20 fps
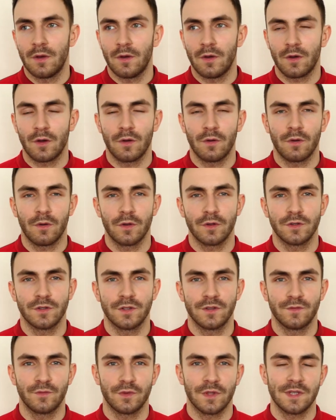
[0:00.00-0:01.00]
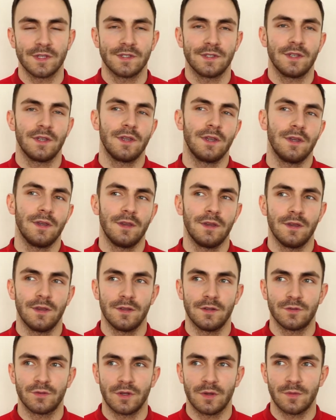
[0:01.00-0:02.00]
około godziny 12
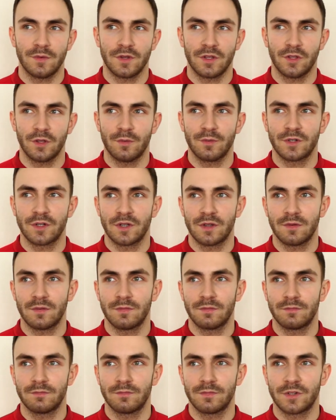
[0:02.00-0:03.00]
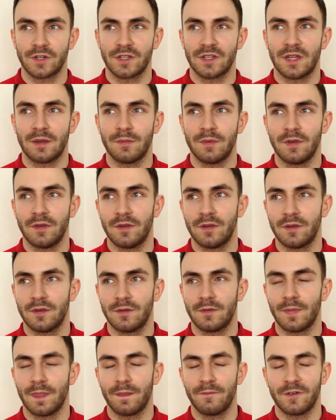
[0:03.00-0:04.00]
i, i czujemy się dobrze, przed nami
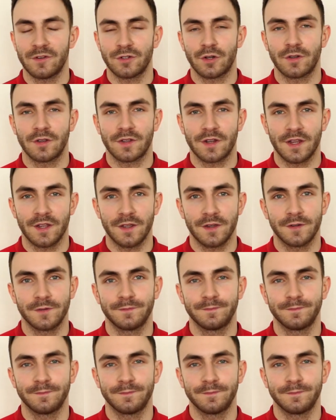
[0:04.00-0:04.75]
wieczorny trening.